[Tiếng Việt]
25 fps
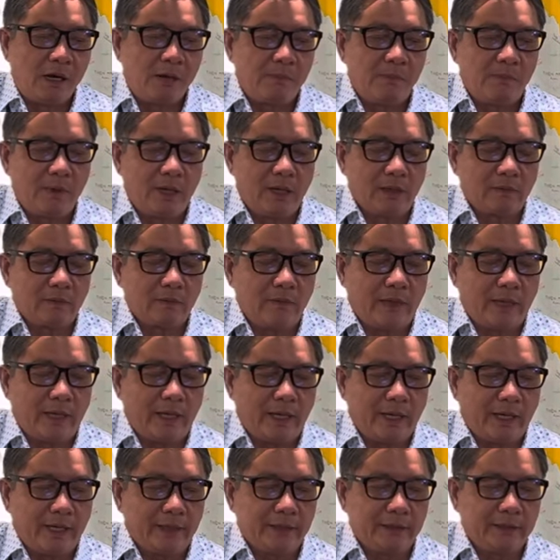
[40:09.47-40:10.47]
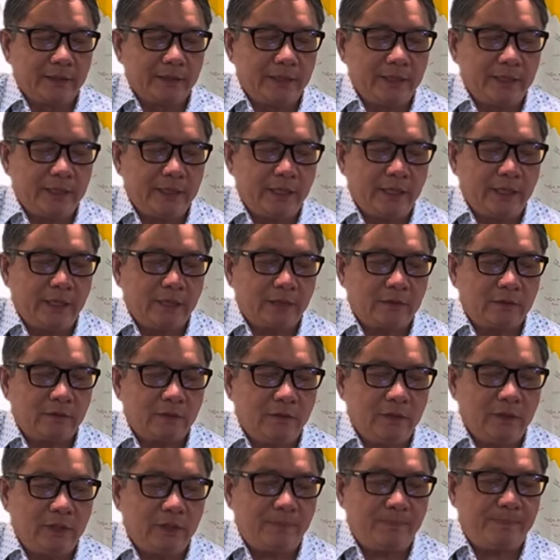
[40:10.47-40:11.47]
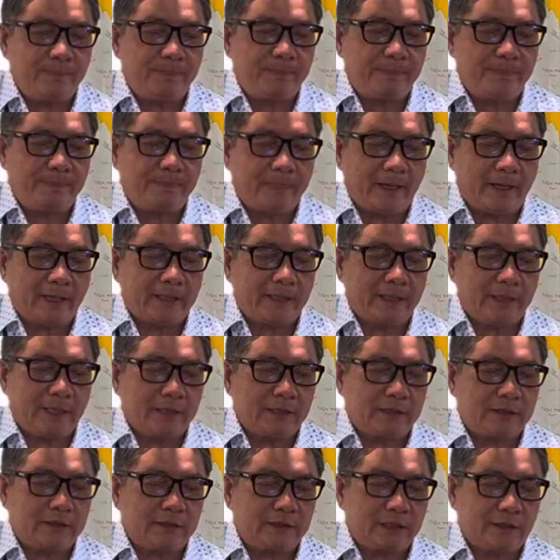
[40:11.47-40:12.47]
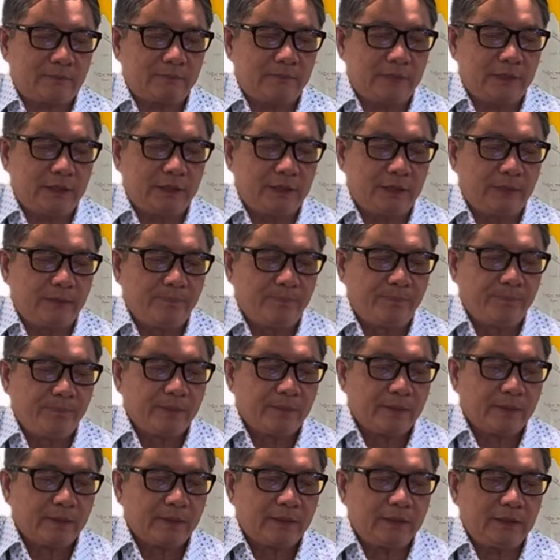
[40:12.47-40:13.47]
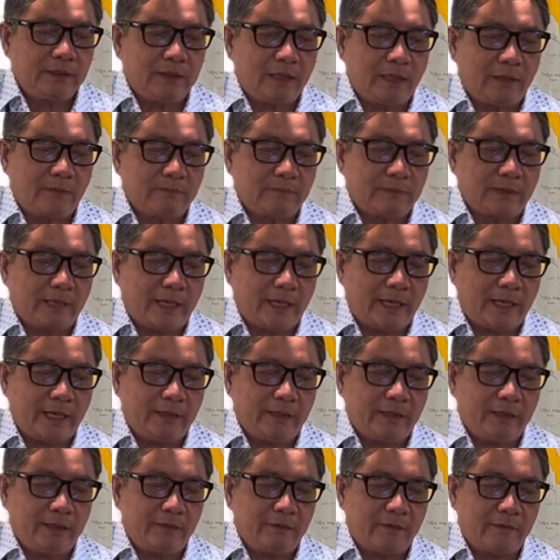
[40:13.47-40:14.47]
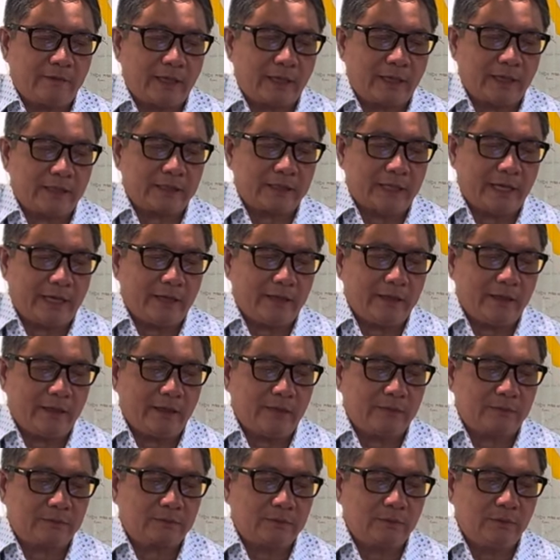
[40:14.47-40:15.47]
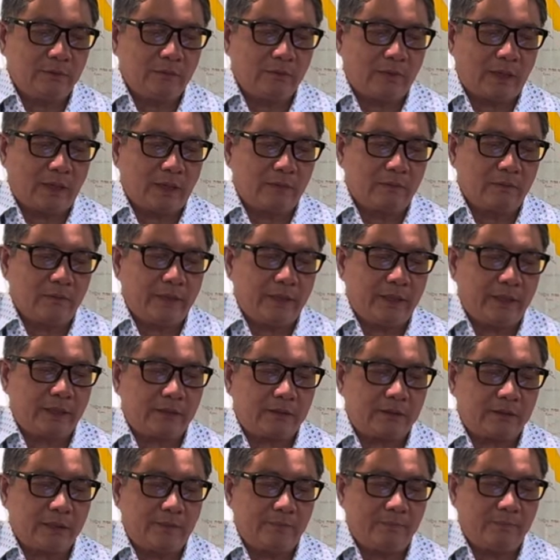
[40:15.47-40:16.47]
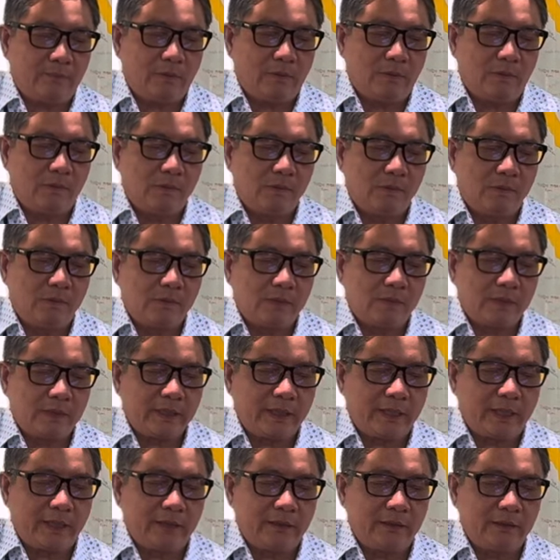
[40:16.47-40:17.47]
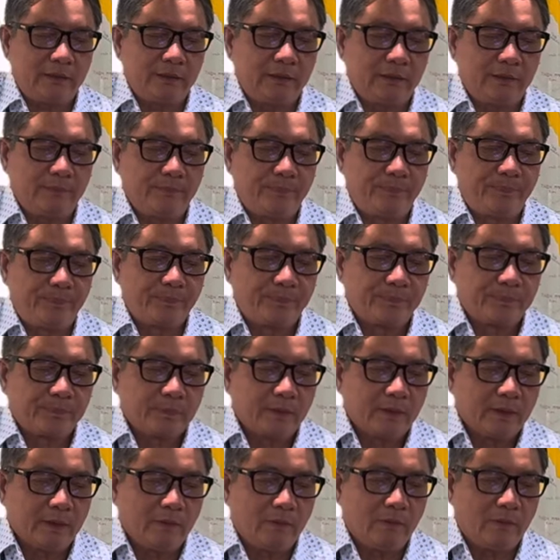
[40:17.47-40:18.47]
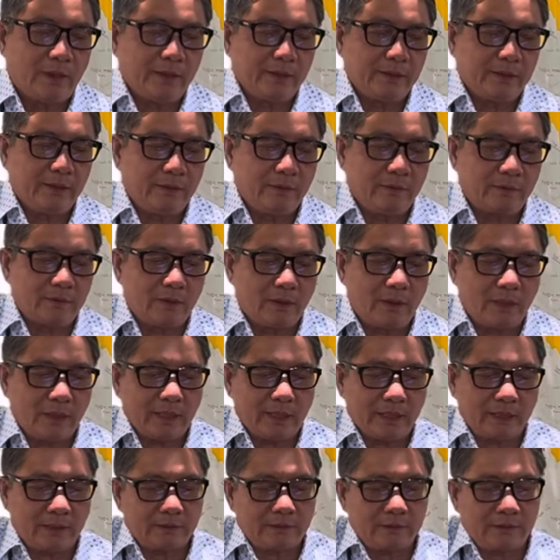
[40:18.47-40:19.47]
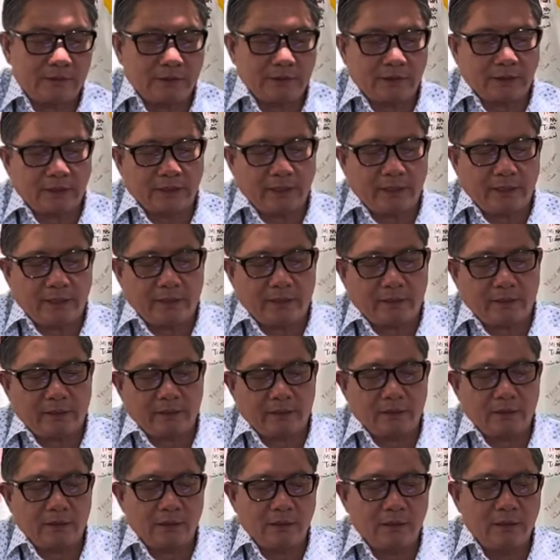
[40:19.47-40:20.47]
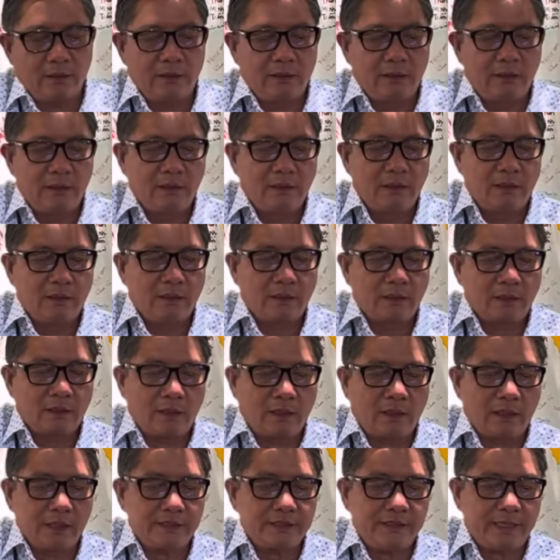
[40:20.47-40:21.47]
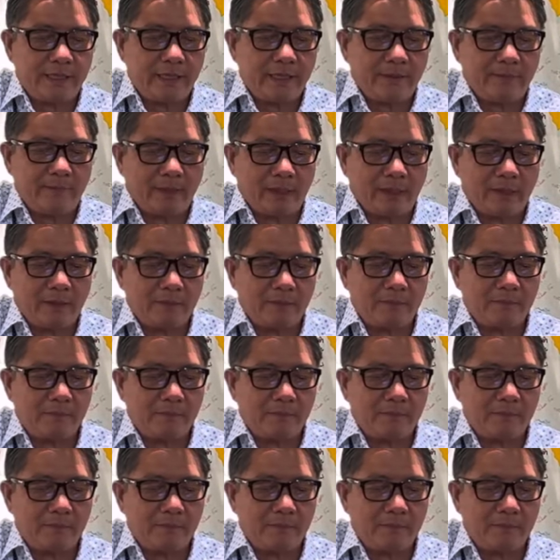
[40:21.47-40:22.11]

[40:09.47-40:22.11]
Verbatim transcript: bên ngoài gửi về cứu giúp thân nhân trong nước cứ thông thả điều đặn chạy vào túi quan quyền chóp bu nhà nước qua nhiều ngõ ngách rửa tiền khó che mắt